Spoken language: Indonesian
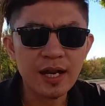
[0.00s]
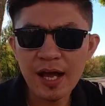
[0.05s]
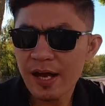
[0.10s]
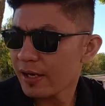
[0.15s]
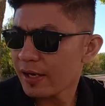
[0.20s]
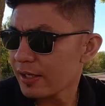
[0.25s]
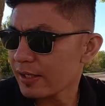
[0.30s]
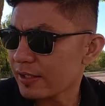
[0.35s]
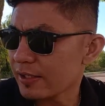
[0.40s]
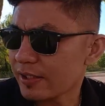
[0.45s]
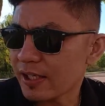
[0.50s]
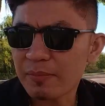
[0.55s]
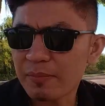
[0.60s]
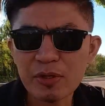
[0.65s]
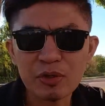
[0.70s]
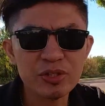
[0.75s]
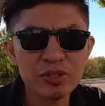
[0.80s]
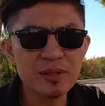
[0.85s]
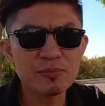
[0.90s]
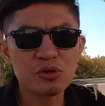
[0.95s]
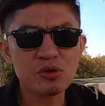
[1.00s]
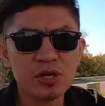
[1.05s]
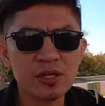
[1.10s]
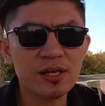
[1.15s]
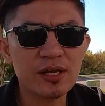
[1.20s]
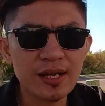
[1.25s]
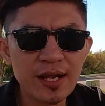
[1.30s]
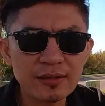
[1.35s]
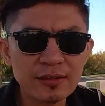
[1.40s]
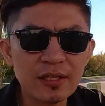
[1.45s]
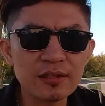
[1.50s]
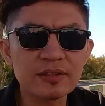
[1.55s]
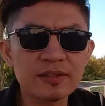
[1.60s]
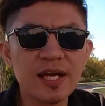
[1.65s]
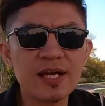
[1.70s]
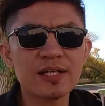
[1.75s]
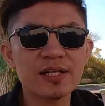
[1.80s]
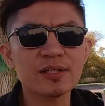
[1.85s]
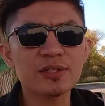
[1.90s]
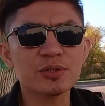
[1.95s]
nah yang berikutnya mungkin adalah
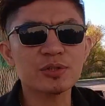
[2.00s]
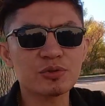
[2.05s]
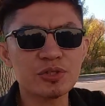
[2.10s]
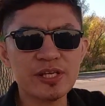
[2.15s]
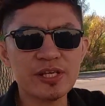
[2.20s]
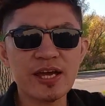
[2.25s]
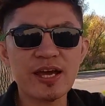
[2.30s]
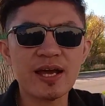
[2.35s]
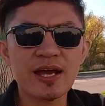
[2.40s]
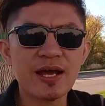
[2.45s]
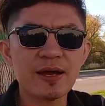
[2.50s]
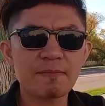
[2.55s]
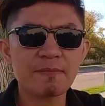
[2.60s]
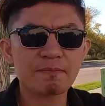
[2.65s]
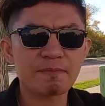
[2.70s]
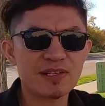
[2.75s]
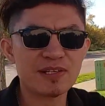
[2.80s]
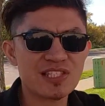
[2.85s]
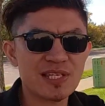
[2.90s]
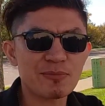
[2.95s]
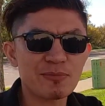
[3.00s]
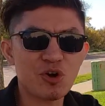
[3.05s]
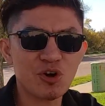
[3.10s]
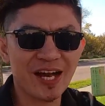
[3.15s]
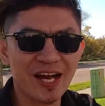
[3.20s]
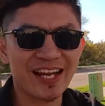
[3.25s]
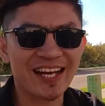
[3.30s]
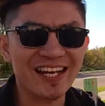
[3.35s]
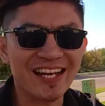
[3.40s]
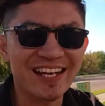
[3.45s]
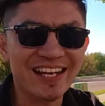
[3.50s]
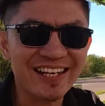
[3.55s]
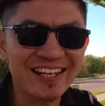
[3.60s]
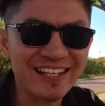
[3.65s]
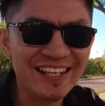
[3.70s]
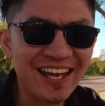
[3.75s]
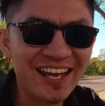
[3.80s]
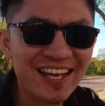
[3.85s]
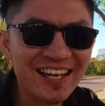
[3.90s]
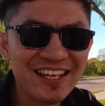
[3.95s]
tentang dunia percebokan
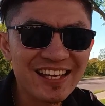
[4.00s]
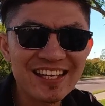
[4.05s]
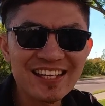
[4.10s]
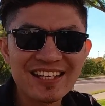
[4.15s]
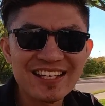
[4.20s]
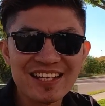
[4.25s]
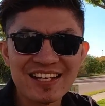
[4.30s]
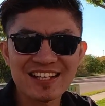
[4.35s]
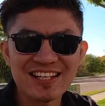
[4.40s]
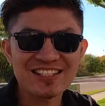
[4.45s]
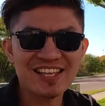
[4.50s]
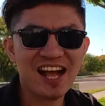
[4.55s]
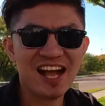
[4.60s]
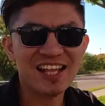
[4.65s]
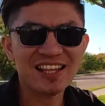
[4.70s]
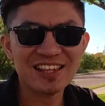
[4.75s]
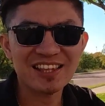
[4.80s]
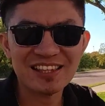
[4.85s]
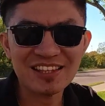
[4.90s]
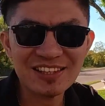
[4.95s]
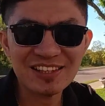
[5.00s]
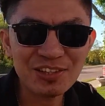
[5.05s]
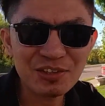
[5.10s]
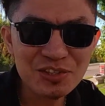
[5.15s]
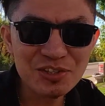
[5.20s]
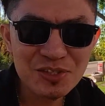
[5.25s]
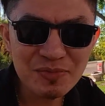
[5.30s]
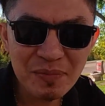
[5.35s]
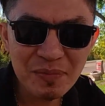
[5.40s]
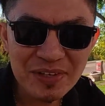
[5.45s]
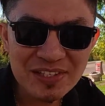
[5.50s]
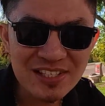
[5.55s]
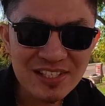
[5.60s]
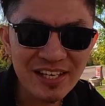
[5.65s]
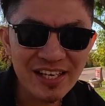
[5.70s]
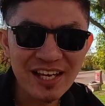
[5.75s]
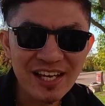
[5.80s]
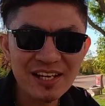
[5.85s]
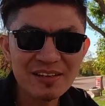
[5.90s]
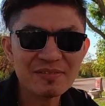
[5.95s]
ya sangat lucu
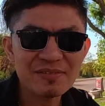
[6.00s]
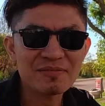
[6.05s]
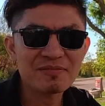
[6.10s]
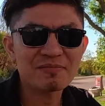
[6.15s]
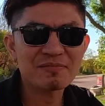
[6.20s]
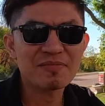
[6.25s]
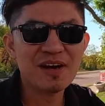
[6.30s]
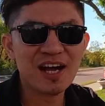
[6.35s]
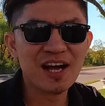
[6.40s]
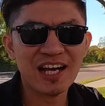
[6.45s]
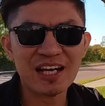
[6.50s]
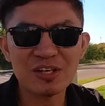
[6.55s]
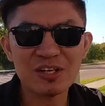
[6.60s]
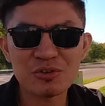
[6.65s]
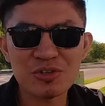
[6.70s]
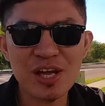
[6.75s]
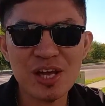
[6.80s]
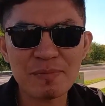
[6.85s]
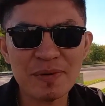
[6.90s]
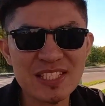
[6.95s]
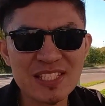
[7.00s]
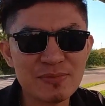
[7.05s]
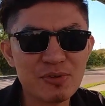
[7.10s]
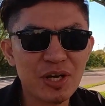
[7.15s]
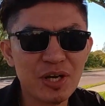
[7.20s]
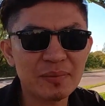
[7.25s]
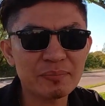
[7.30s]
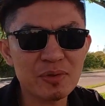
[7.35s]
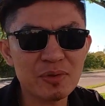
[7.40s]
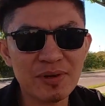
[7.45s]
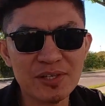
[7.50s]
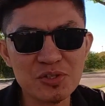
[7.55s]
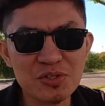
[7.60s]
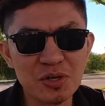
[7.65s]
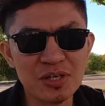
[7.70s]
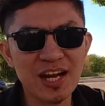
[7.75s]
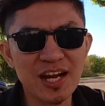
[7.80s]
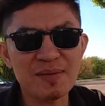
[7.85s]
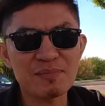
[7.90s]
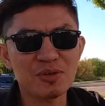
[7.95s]
pemirsa ya bahkan dunia perserokan pun
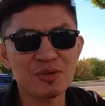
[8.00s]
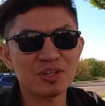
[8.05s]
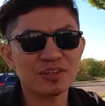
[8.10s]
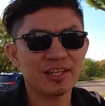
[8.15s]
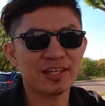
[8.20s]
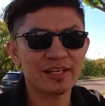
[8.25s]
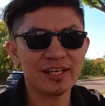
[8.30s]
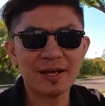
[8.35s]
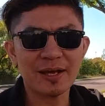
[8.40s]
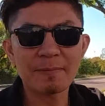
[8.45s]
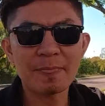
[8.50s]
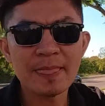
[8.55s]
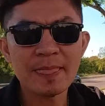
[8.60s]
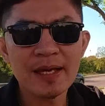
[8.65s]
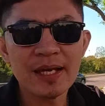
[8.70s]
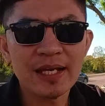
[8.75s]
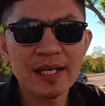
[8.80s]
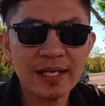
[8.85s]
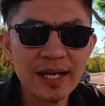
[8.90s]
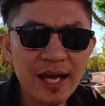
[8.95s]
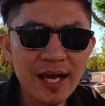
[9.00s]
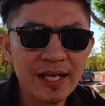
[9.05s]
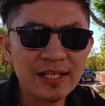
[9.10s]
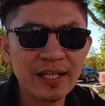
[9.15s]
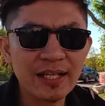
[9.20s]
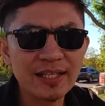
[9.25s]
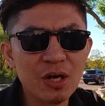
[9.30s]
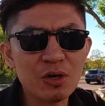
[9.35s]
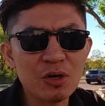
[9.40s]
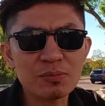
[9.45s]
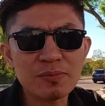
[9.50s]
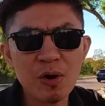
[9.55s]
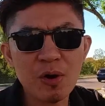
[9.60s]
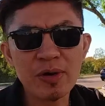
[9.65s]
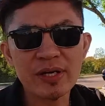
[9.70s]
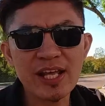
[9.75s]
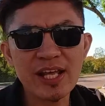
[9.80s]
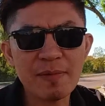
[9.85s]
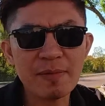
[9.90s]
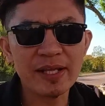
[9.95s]
masuk ke dalam kontennya. Nah, tahu
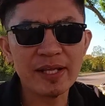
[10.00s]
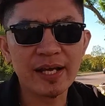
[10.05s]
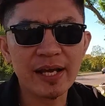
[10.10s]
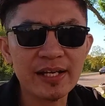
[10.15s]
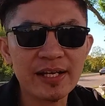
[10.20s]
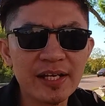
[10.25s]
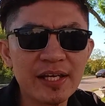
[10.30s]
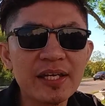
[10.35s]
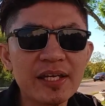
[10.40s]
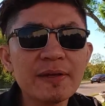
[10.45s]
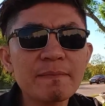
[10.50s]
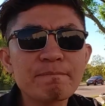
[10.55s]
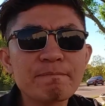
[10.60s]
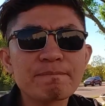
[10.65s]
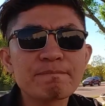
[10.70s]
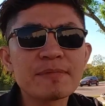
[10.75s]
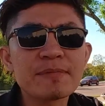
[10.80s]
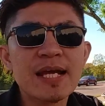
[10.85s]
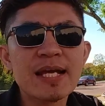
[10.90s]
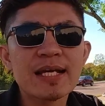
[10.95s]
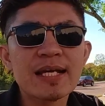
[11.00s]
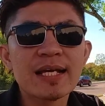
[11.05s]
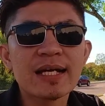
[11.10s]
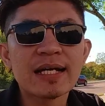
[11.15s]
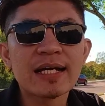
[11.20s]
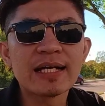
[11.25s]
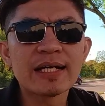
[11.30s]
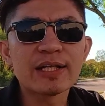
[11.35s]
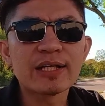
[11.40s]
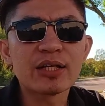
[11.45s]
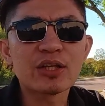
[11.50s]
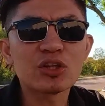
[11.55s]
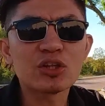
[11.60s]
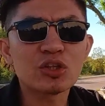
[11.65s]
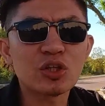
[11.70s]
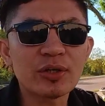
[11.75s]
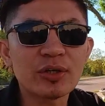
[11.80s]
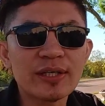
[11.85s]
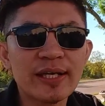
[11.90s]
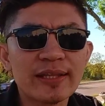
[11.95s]
bahwa di Amerika ini
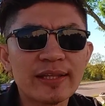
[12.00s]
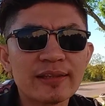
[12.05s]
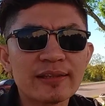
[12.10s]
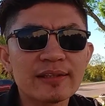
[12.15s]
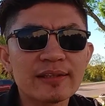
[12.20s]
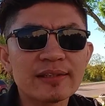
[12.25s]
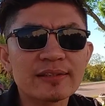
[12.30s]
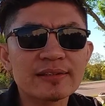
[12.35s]
toilet